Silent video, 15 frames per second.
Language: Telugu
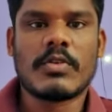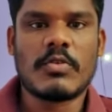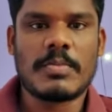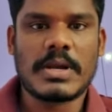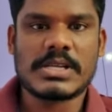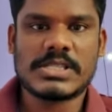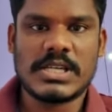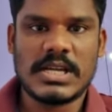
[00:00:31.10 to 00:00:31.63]

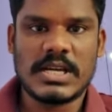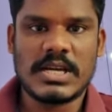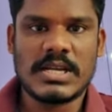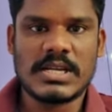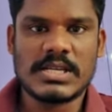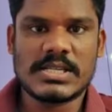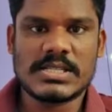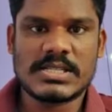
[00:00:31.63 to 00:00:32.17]

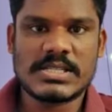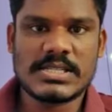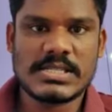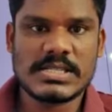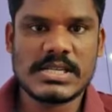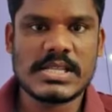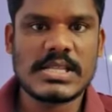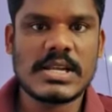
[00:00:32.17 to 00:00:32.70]
విపక్షానికి
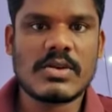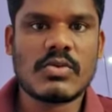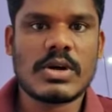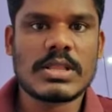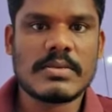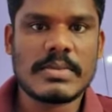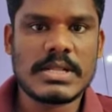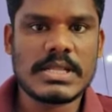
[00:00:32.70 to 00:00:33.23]
చెందిన
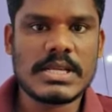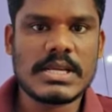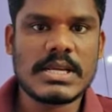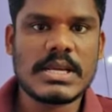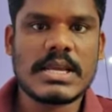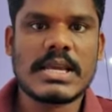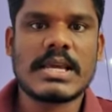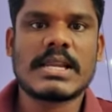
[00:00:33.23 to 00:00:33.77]
కొంతమంది
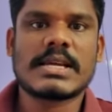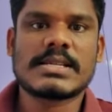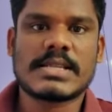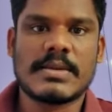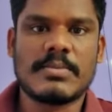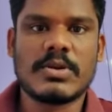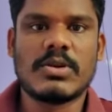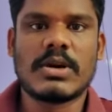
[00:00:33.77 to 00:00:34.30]
కీలక
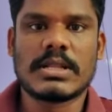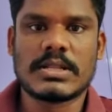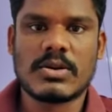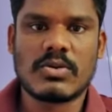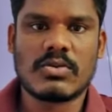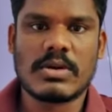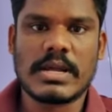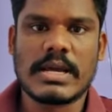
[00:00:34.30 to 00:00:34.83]
సభ్యులు
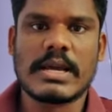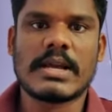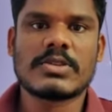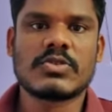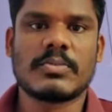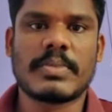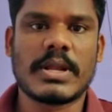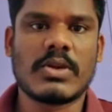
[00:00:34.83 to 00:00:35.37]
అందరూ కూడా
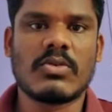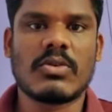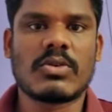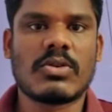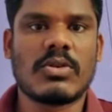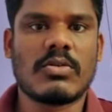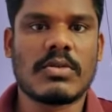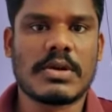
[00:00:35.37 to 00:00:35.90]

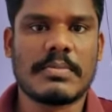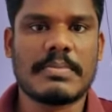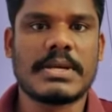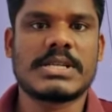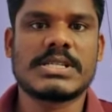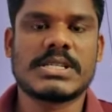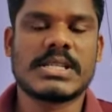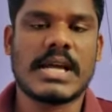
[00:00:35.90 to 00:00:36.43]
సుప్రీంకోర్టులో ఒక
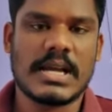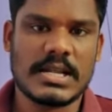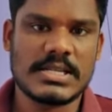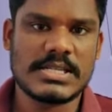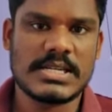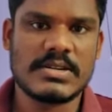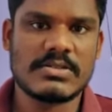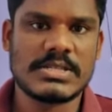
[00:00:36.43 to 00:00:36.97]
పిటిషన్ దాఖలు
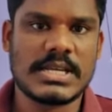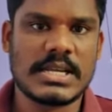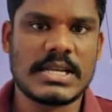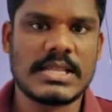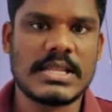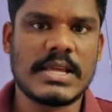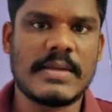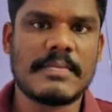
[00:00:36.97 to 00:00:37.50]
చేయడం
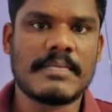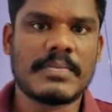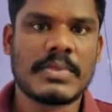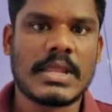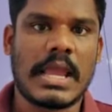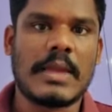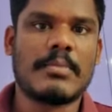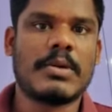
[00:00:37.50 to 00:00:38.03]
జరిగింది
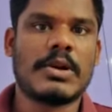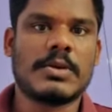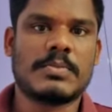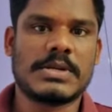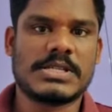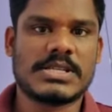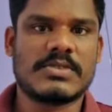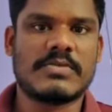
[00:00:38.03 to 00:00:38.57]
ఇంప్లీడ్
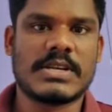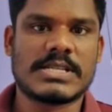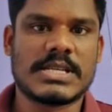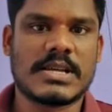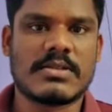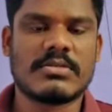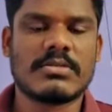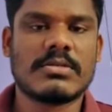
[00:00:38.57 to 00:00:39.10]
పిటిషన్
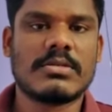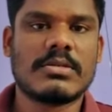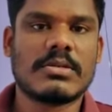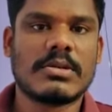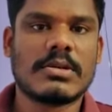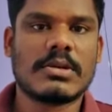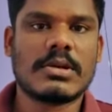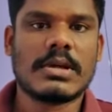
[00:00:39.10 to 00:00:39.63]
వేశారు
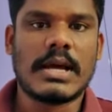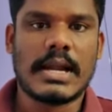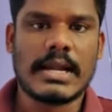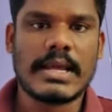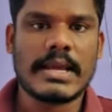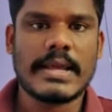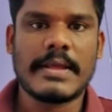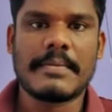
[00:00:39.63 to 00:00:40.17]

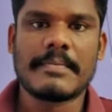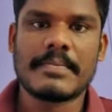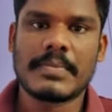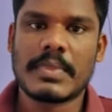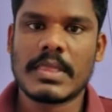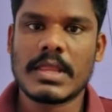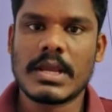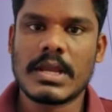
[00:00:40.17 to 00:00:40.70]
అంటే
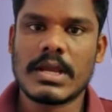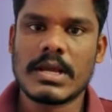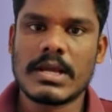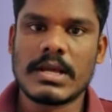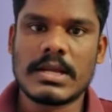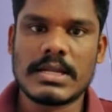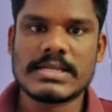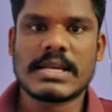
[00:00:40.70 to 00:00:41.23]

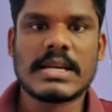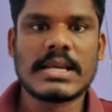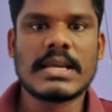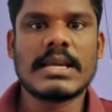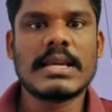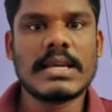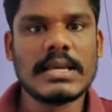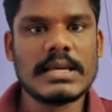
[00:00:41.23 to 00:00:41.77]

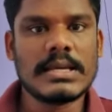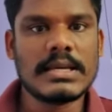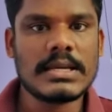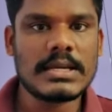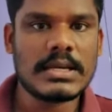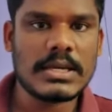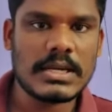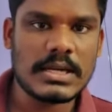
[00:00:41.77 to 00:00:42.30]
నిజానికి
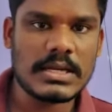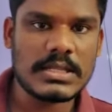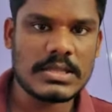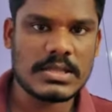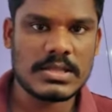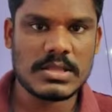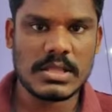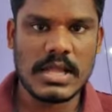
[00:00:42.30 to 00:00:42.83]

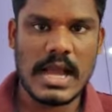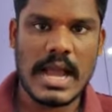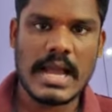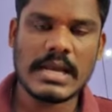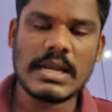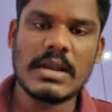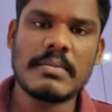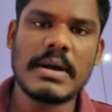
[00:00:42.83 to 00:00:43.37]

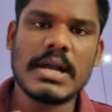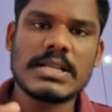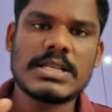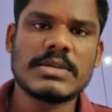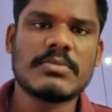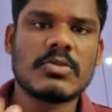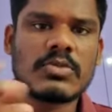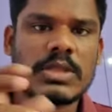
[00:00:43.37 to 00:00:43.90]
ఆంగ్ల
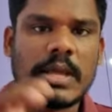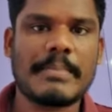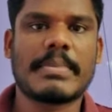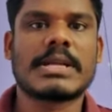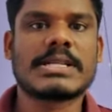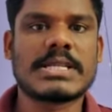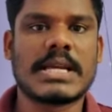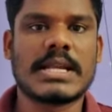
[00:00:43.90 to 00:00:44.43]
మాధ్యమం
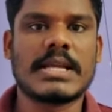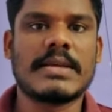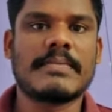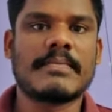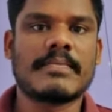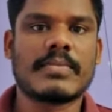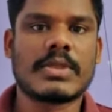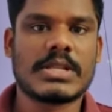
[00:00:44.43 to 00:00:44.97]
తప్పనిసరి
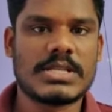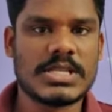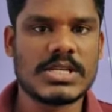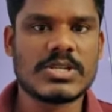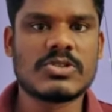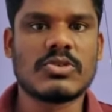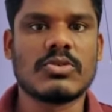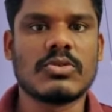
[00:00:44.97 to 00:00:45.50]

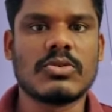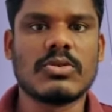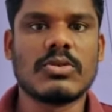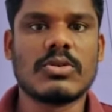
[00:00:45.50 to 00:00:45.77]
చేస్తూ